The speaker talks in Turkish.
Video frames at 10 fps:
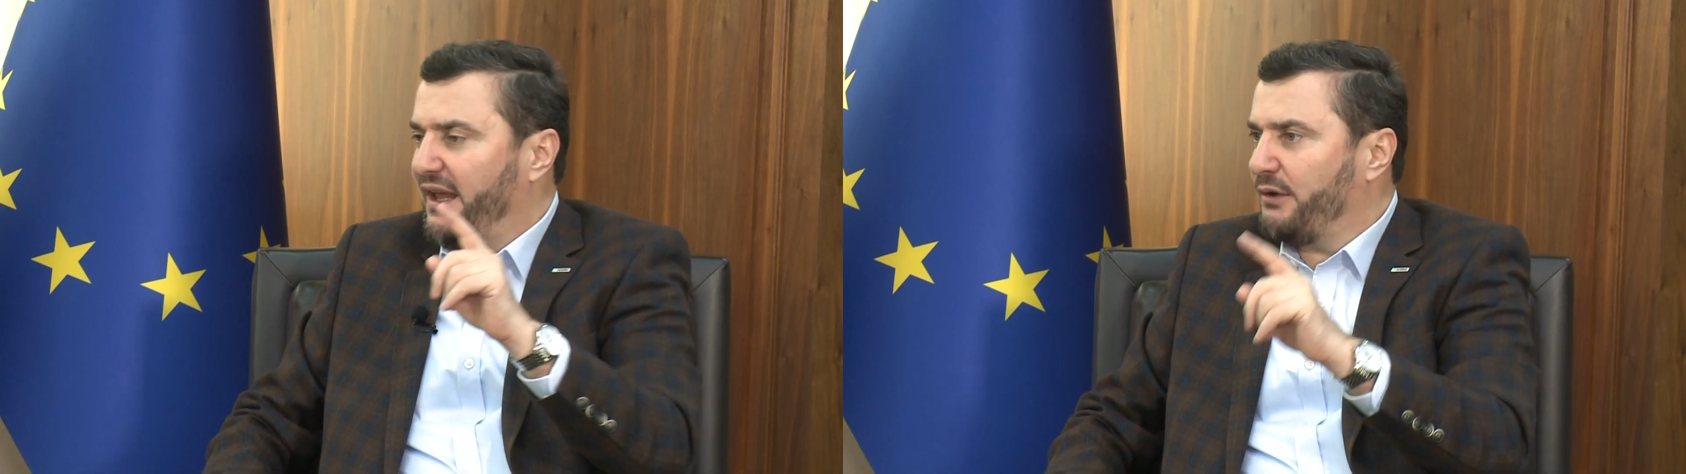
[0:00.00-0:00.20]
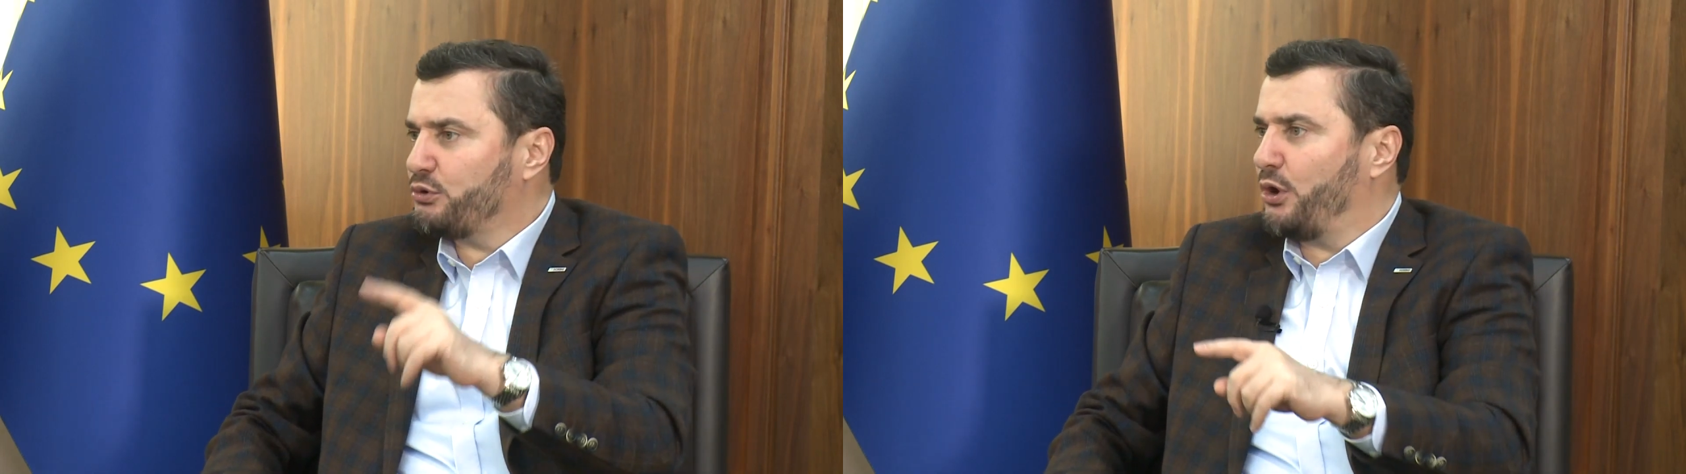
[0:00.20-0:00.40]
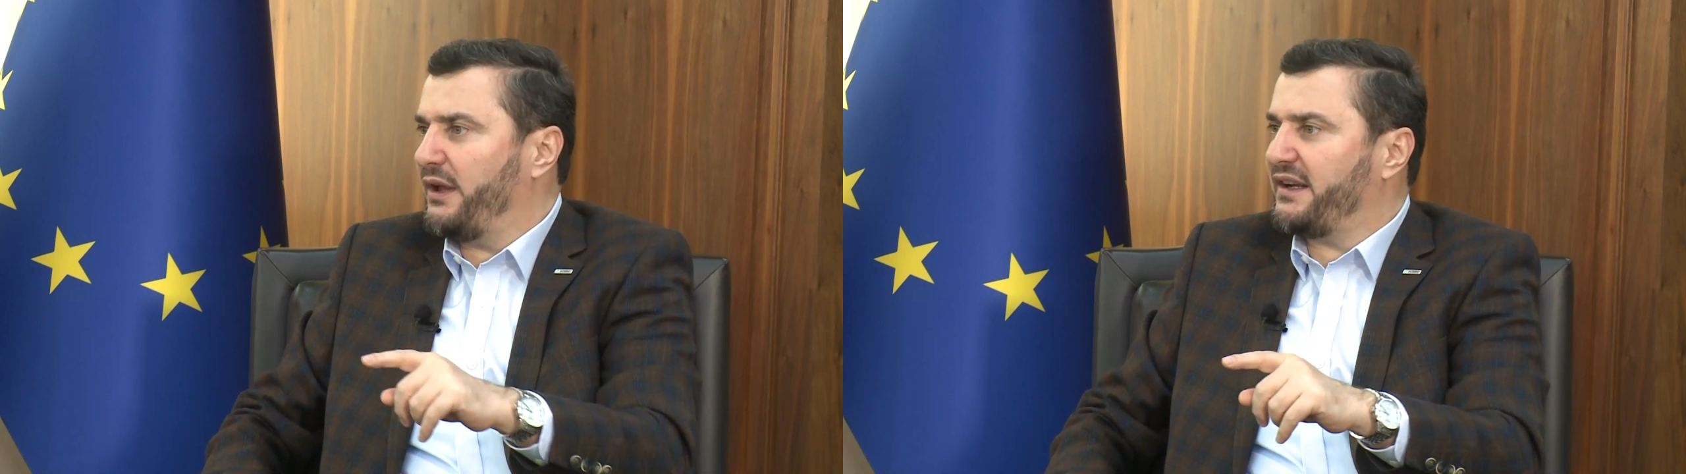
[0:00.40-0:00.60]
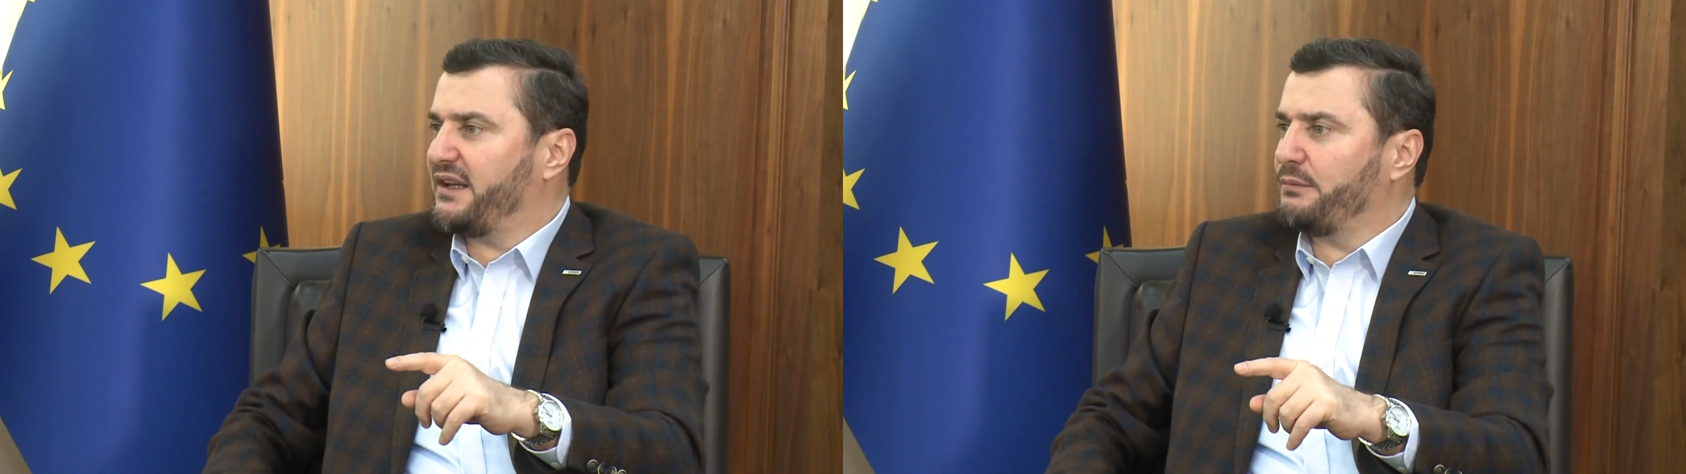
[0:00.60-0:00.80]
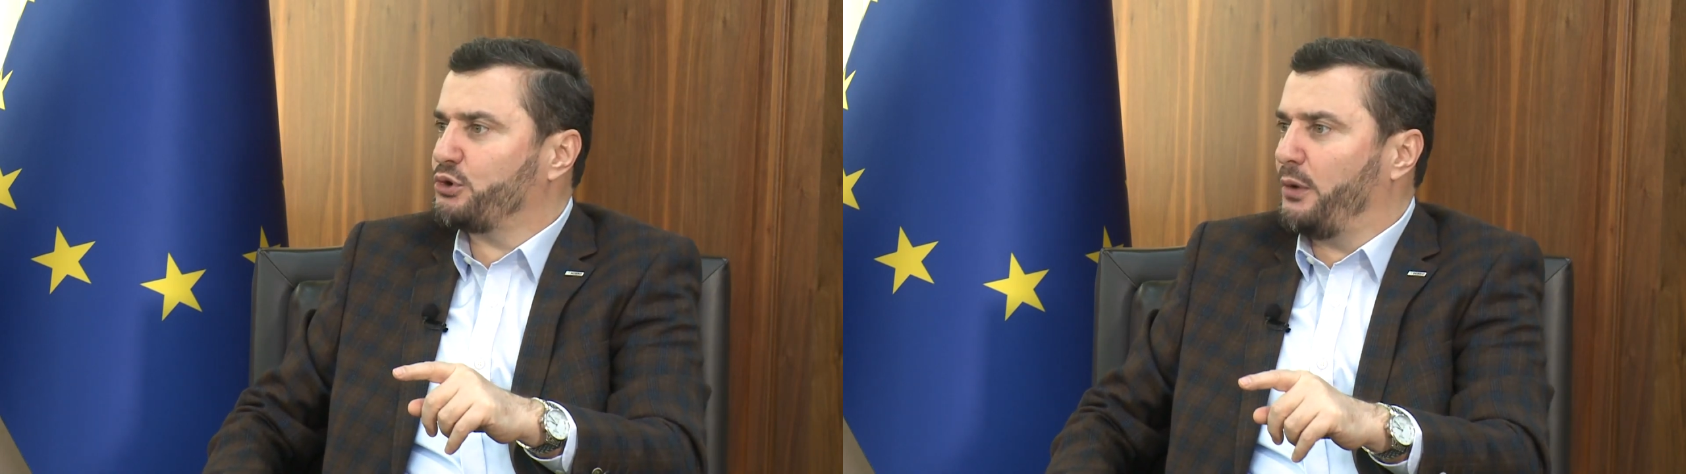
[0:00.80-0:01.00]
ev so
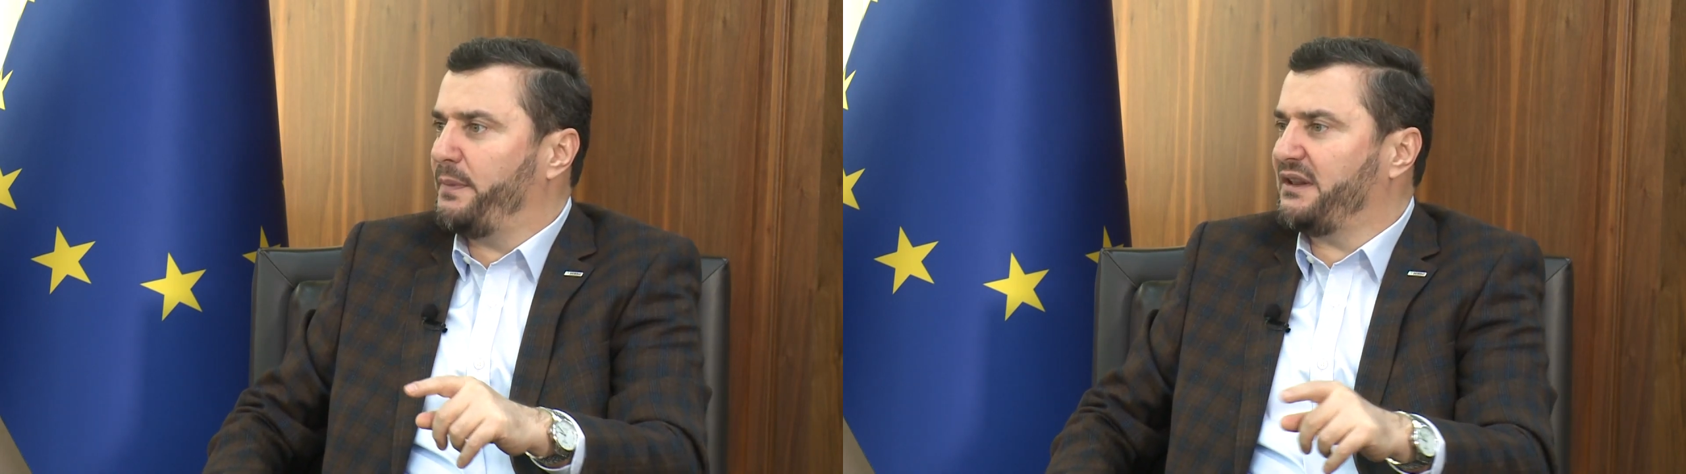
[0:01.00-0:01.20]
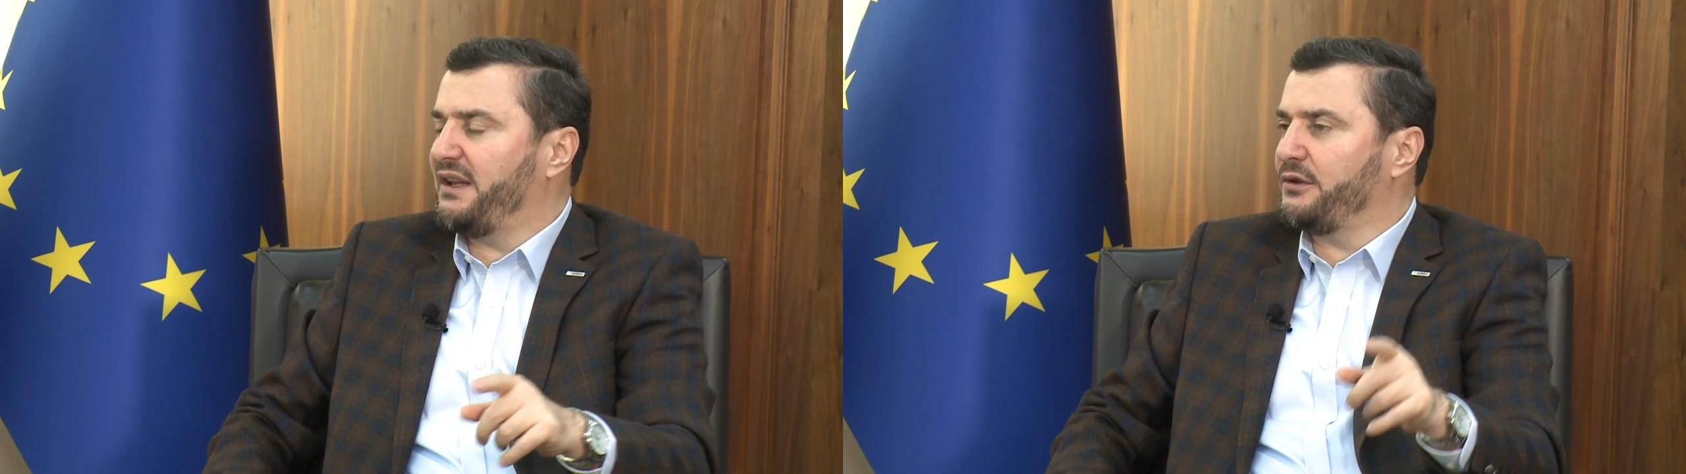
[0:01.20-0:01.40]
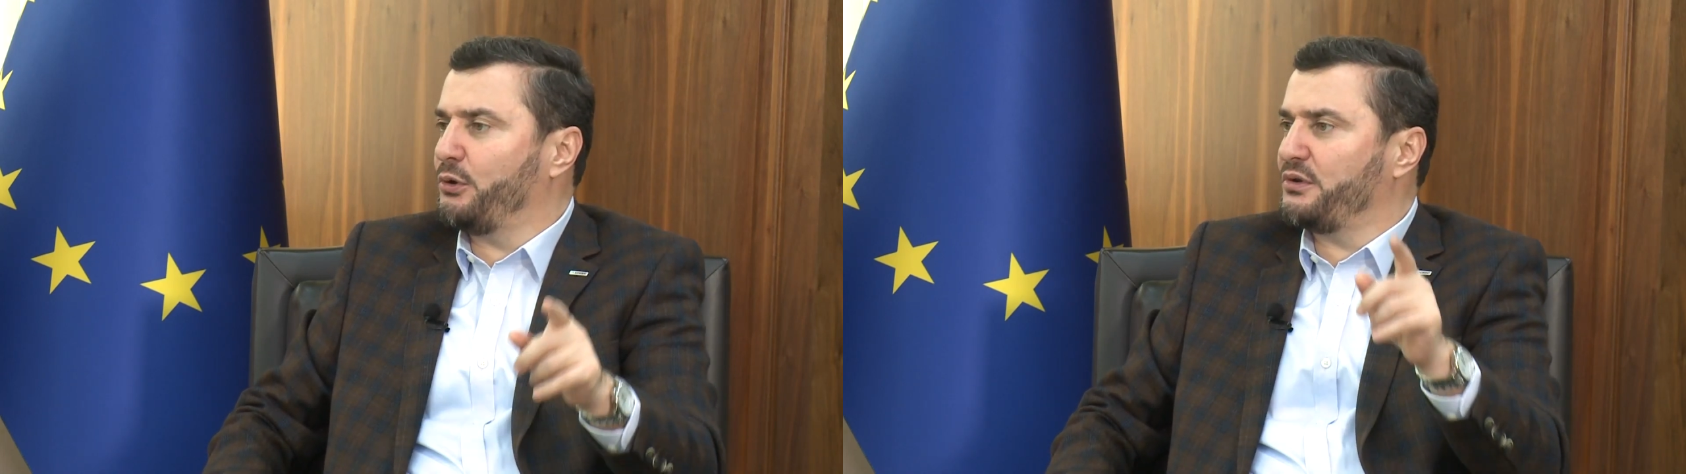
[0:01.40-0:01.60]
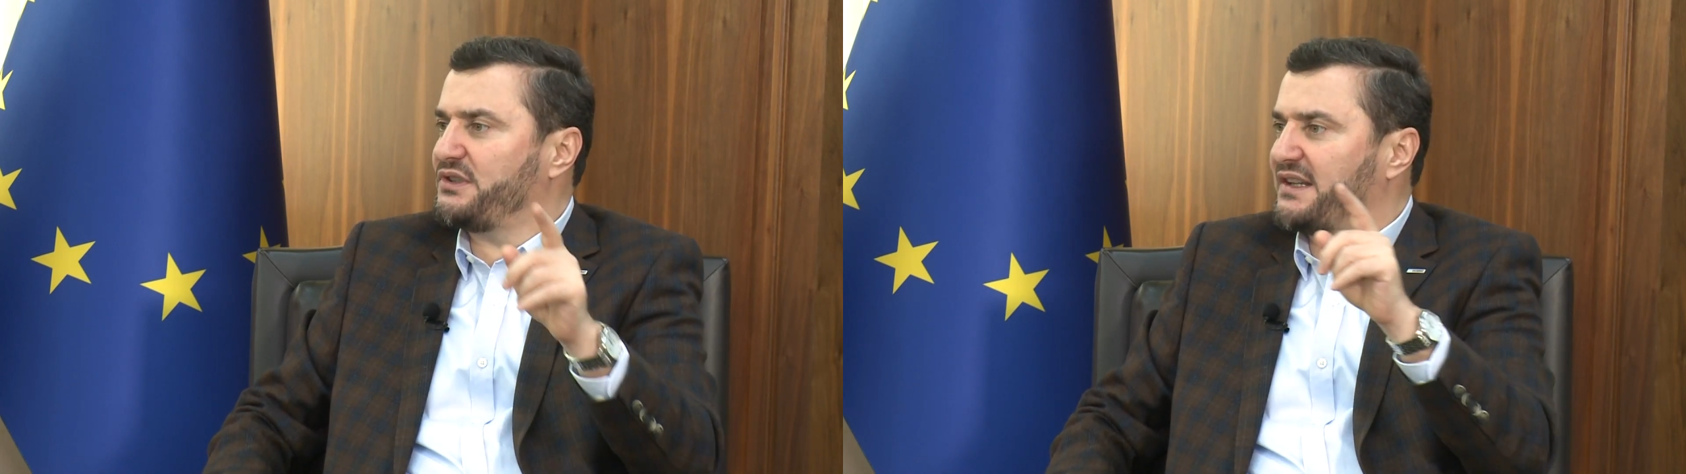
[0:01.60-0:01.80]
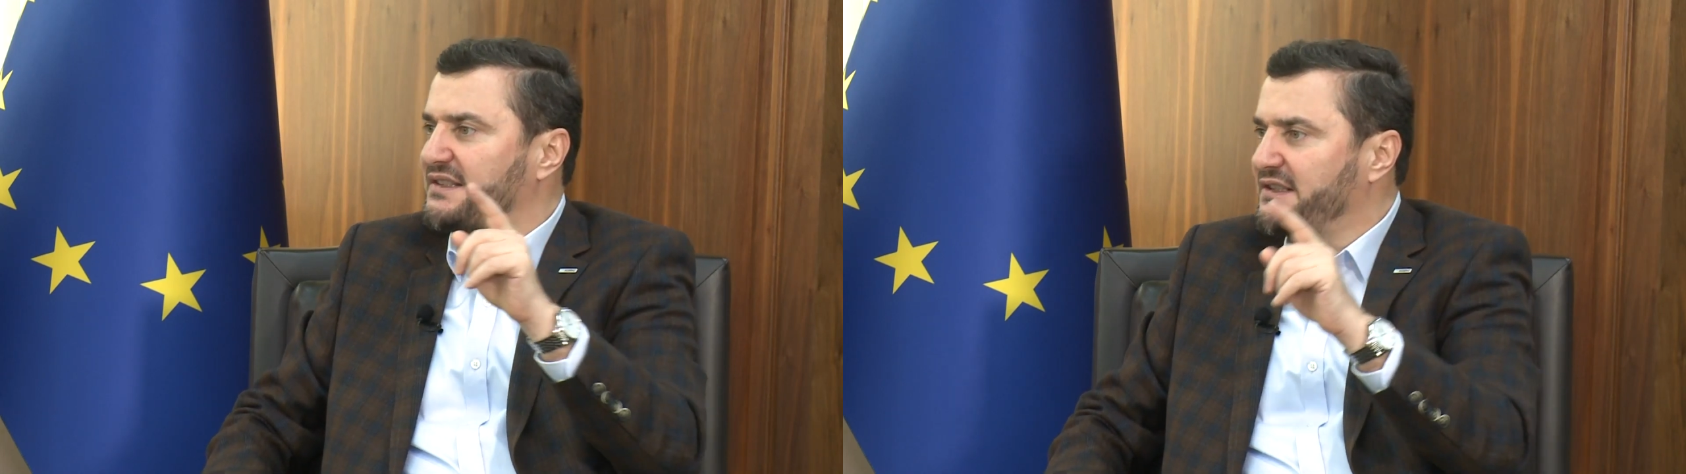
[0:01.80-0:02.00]
erkam sohbetlerinde
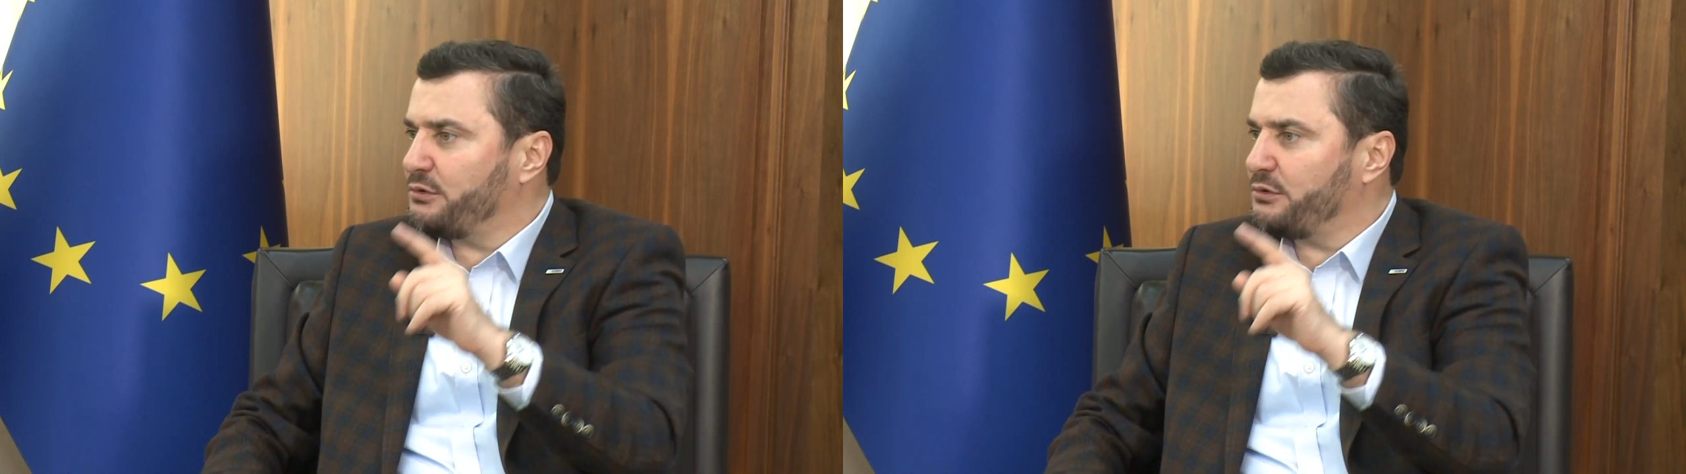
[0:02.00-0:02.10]
olacağız,